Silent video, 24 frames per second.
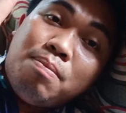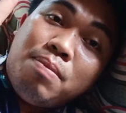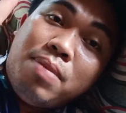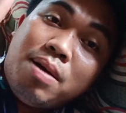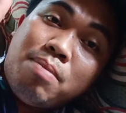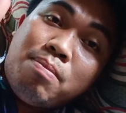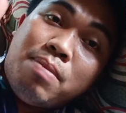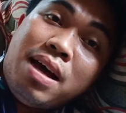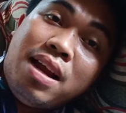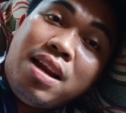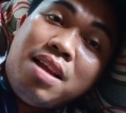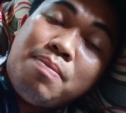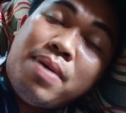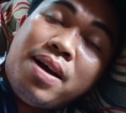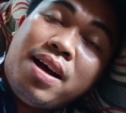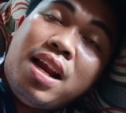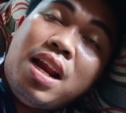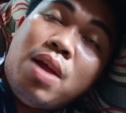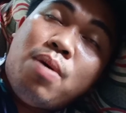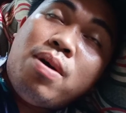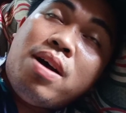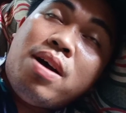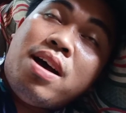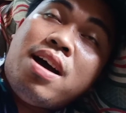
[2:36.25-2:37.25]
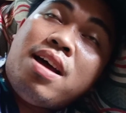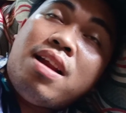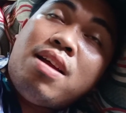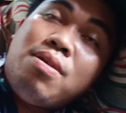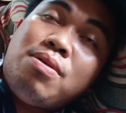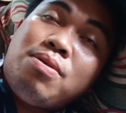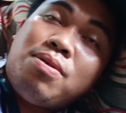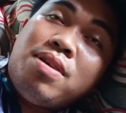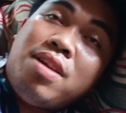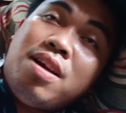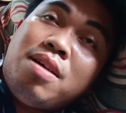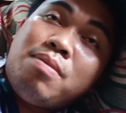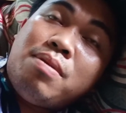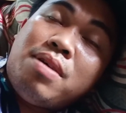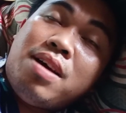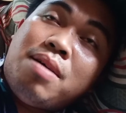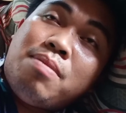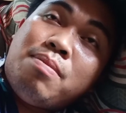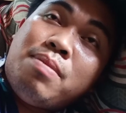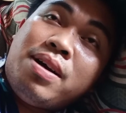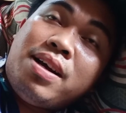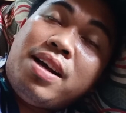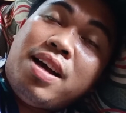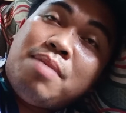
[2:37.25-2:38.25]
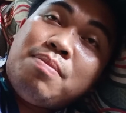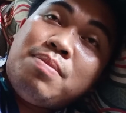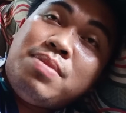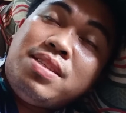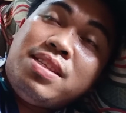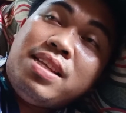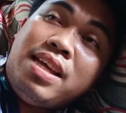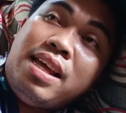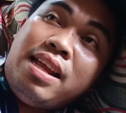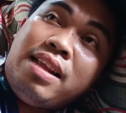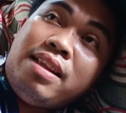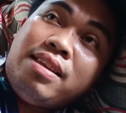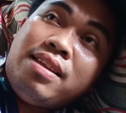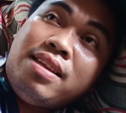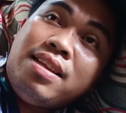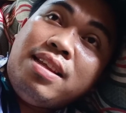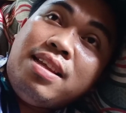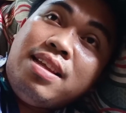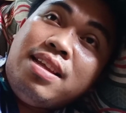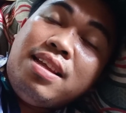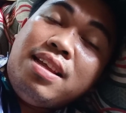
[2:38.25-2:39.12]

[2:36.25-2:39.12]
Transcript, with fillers: bali pangalawang araw ko nang mag-absent